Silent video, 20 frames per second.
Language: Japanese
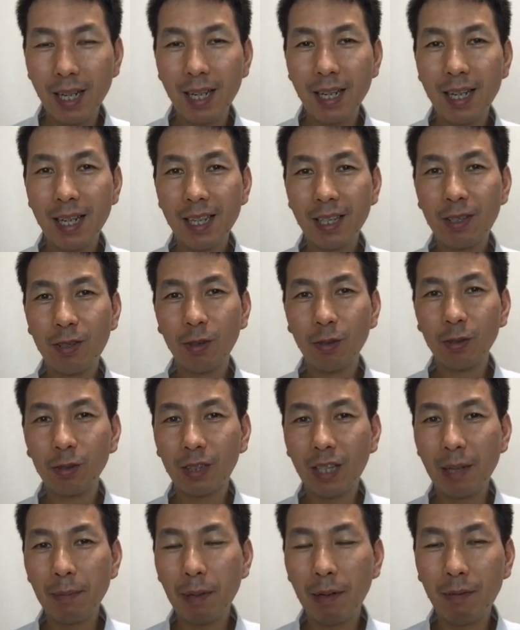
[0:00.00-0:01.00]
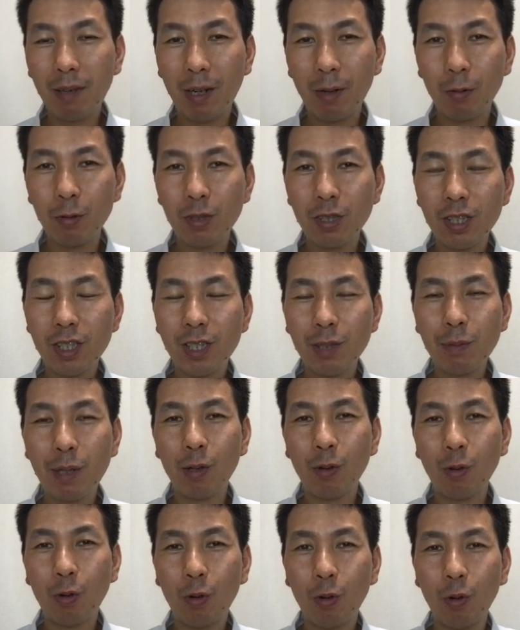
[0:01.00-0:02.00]
今日のテーマはおすすめ
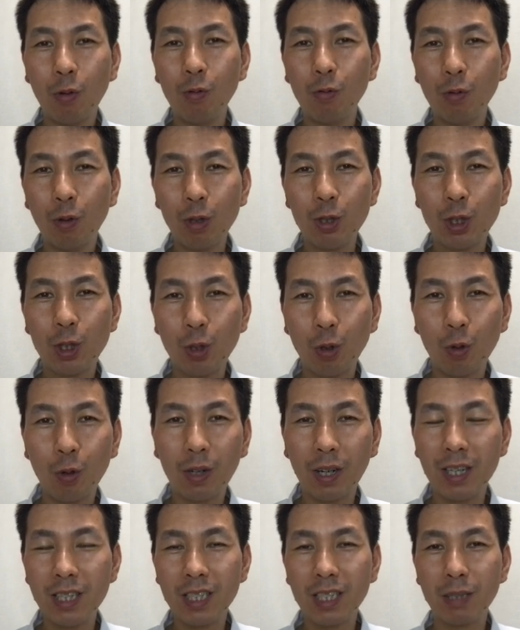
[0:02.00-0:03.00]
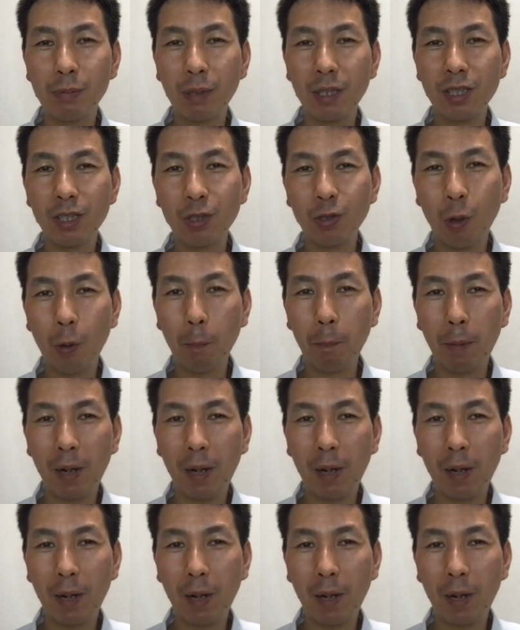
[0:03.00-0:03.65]
の本を紹介しますの